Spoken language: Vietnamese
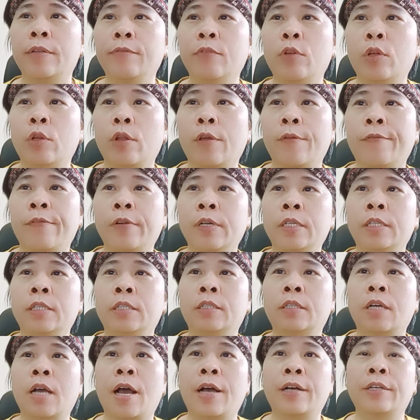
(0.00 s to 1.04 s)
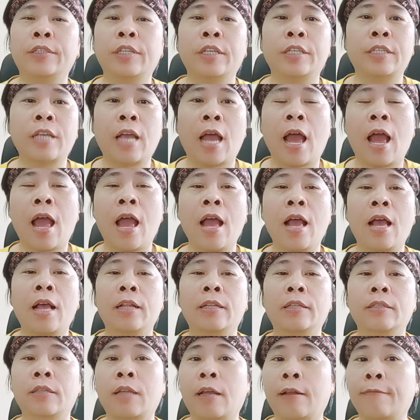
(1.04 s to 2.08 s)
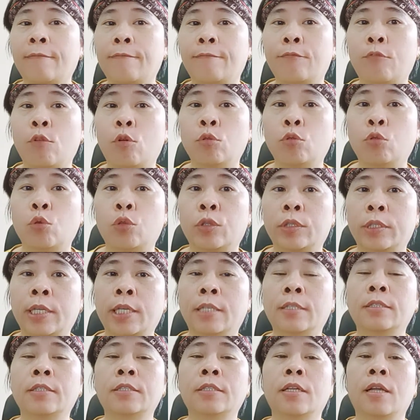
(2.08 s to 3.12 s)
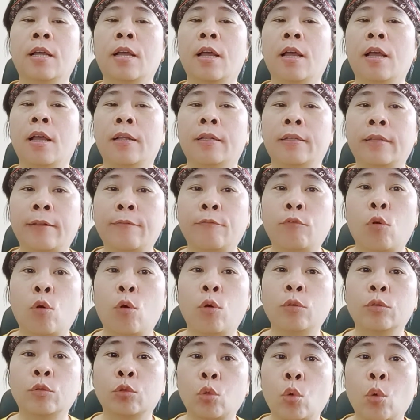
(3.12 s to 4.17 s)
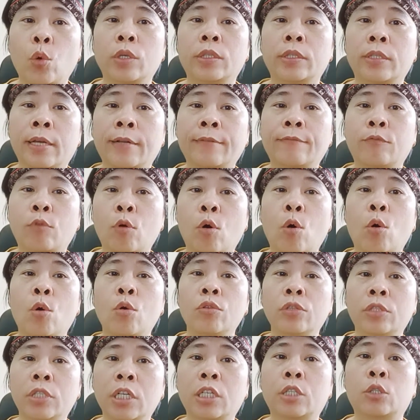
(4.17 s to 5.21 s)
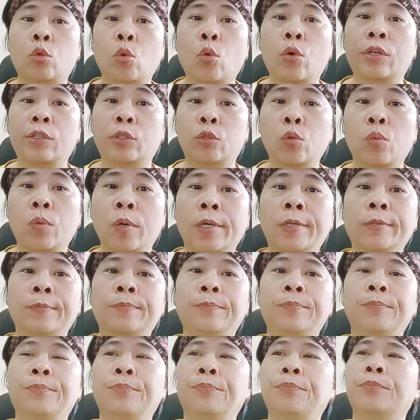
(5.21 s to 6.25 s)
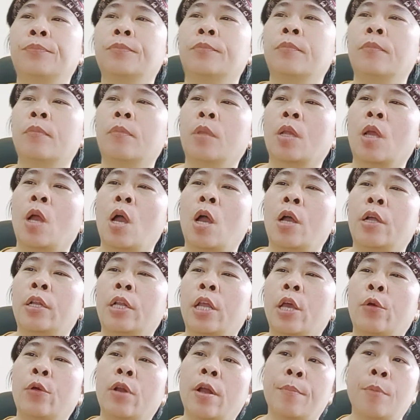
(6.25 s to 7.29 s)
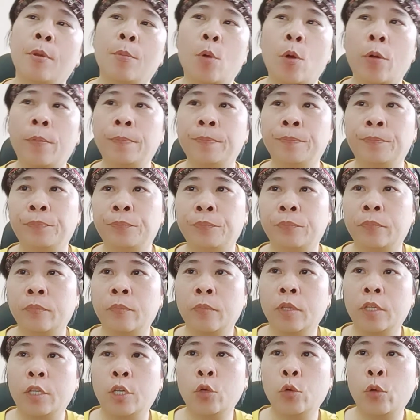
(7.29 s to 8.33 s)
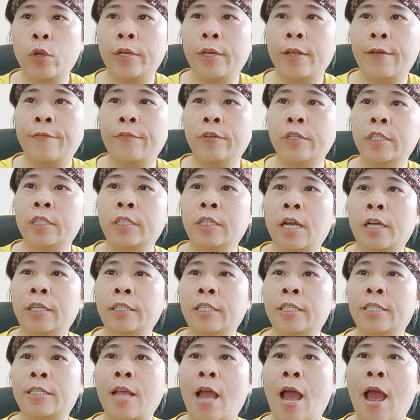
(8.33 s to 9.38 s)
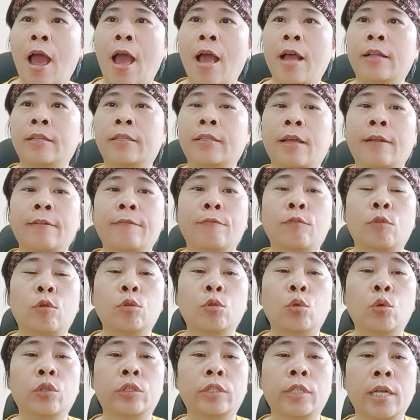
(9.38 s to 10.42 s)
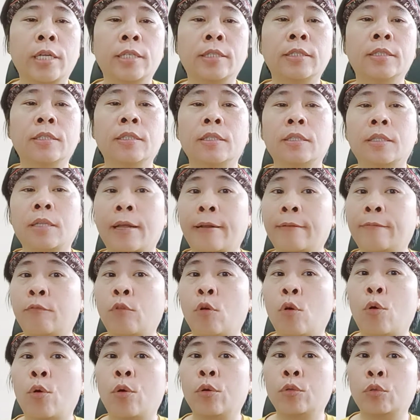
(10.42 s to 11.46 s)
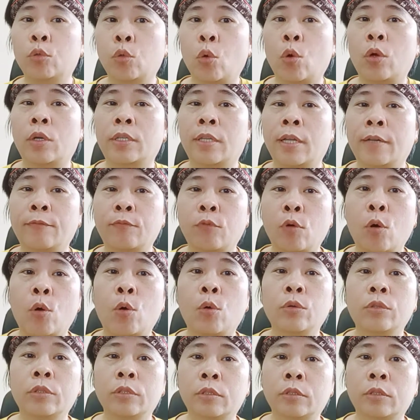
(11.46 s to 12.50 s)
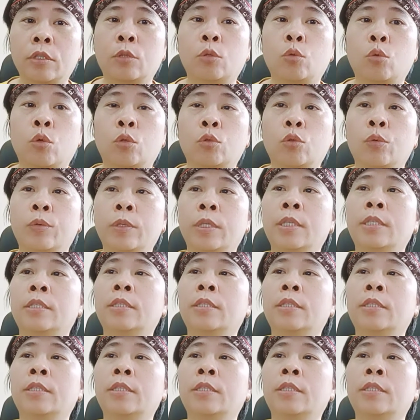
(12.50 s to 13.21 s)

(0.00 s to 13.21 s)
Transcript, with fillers: quyền địa phương ở thị xã, thành phố thuộc tỉnh, thành phố thuộc thành phố trực thuộc trung ương. Điều 51. Chính quyền địa phương ở thị xã, thành phố thuộc tỉnh, thành phố thuộc thành phố trực thuộc trung ương.